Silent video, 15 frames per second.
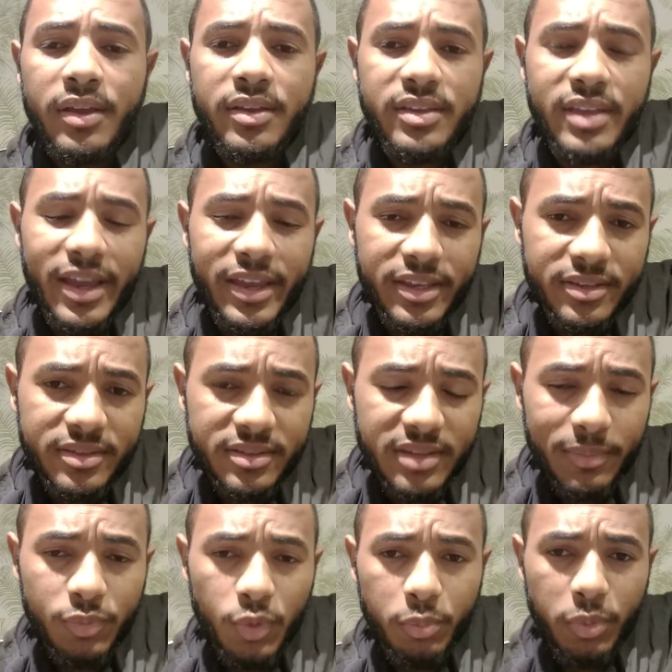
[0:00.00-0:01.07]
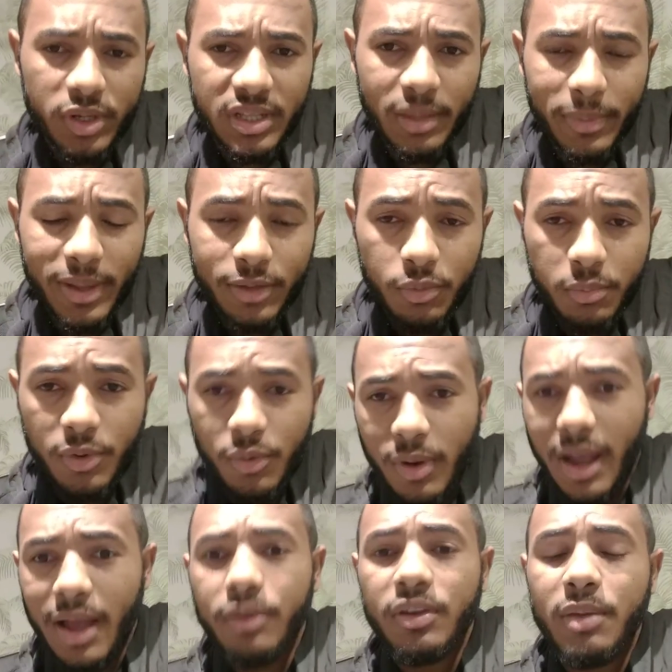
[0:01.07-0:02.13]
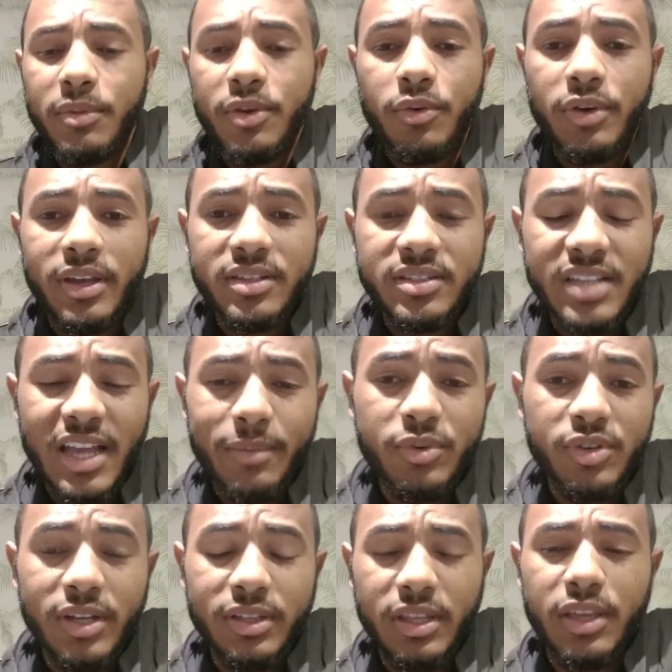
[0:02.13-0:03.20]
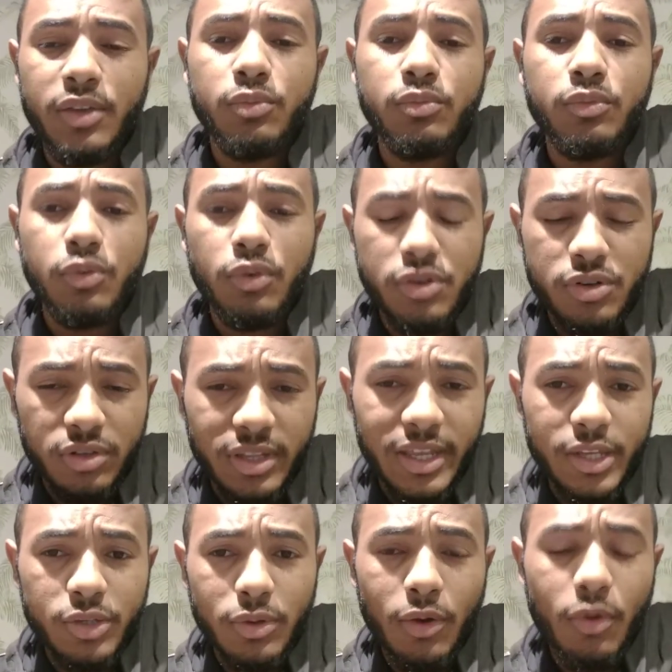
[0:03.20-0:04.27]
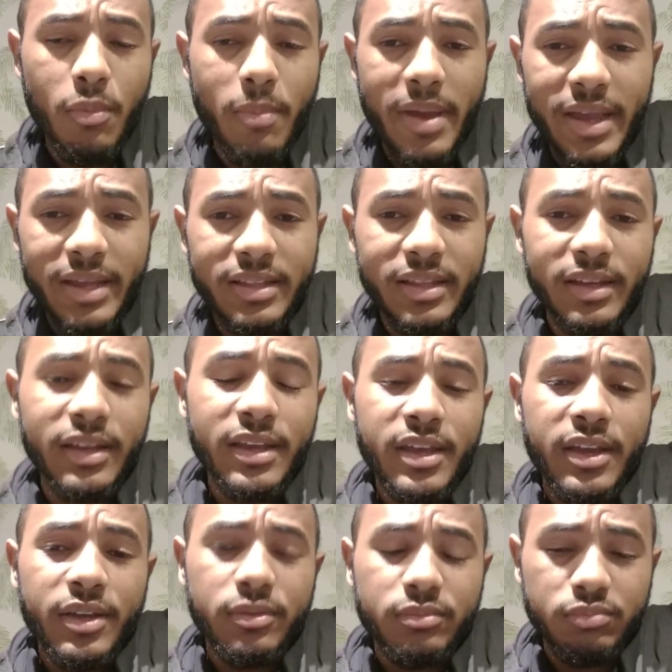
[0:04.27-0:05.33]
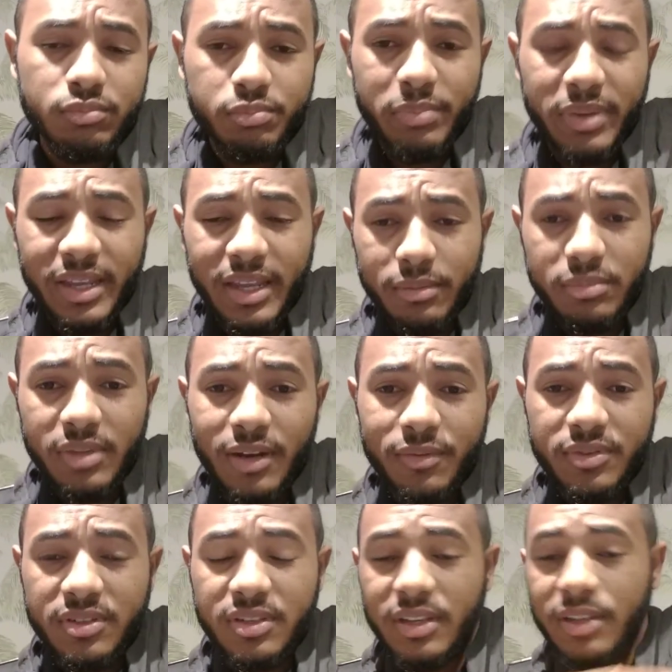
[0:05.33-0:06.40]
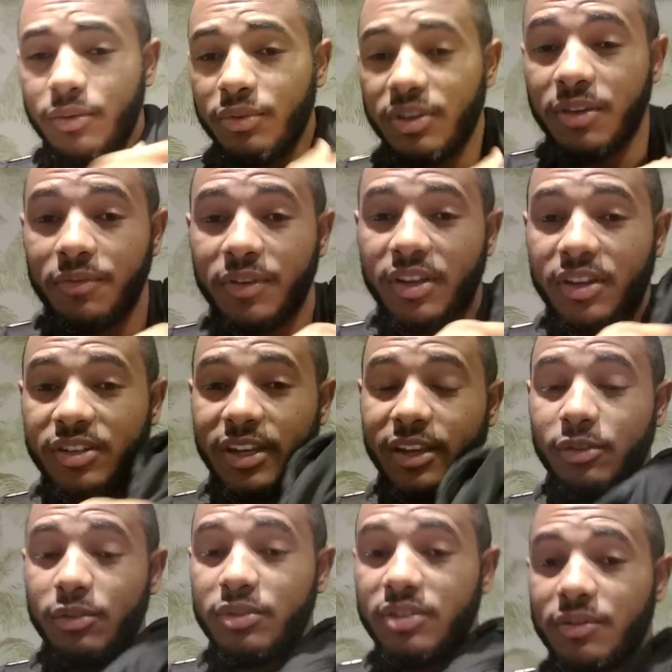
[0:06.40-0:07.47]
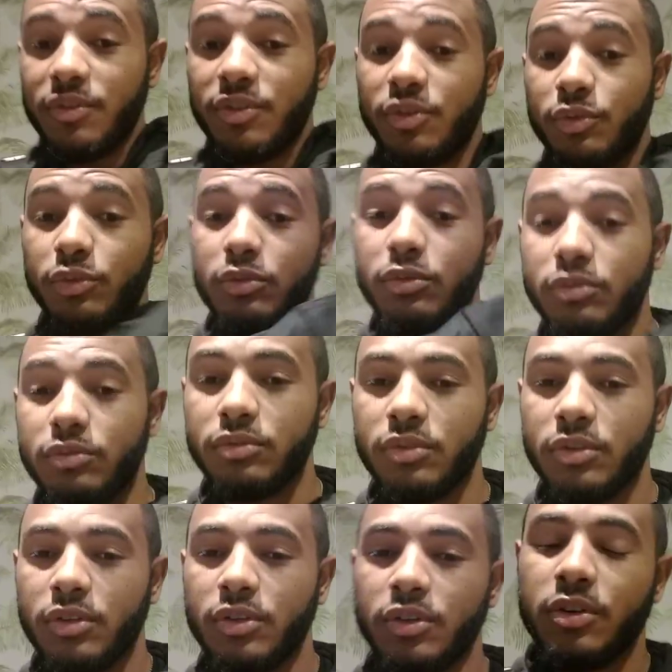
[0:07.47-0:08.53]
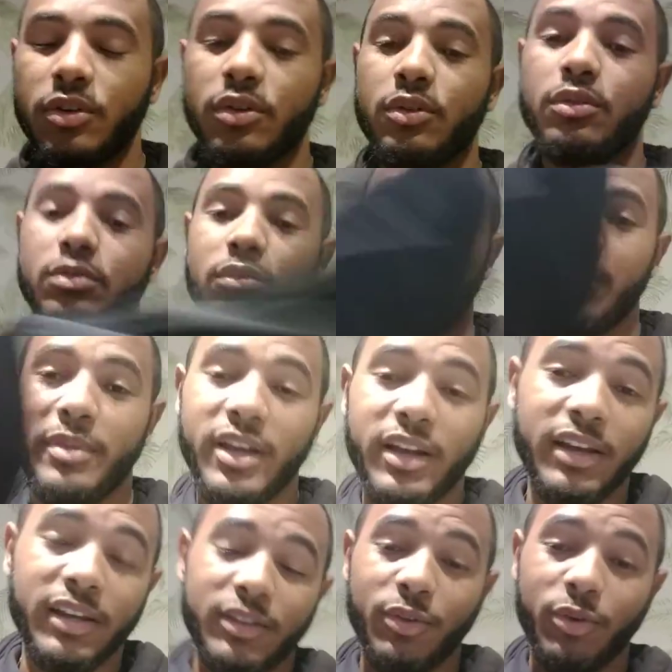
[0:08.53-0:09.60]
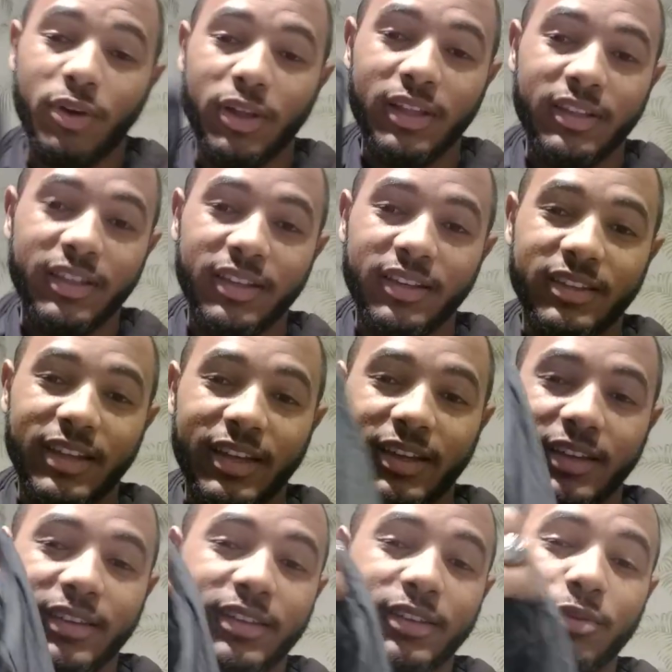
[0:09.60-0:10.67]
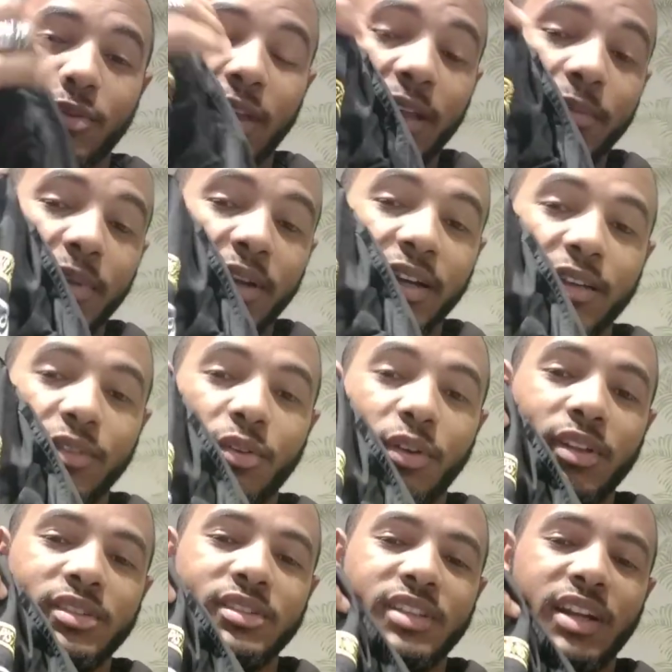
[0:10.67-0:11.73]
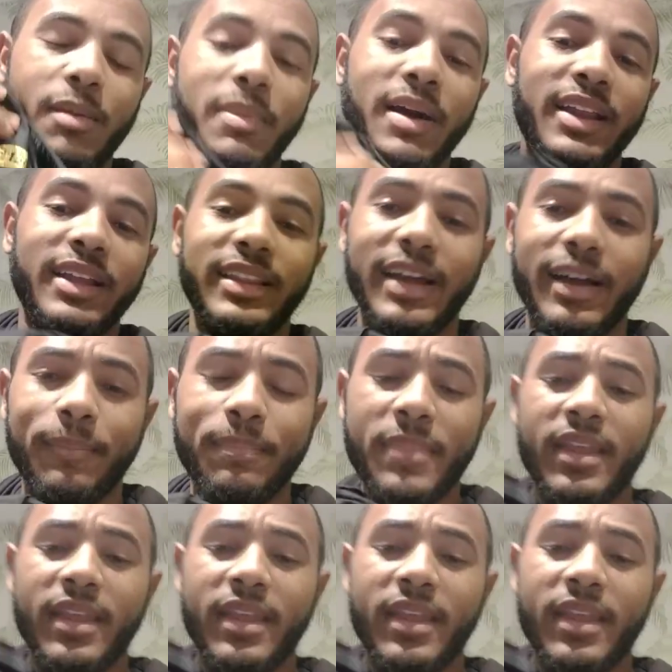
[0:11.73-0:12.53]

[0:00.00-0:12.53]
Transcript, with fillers: e aí sempre no porta-malas do meu carro, quem me conhece sabe, eu já tenho um colchonete, uma coberta, um pequeno travesseiro que fica já inclusive junto com, com a minha gandola, né, que tá aqui do lado, minha gandola que trabalha da,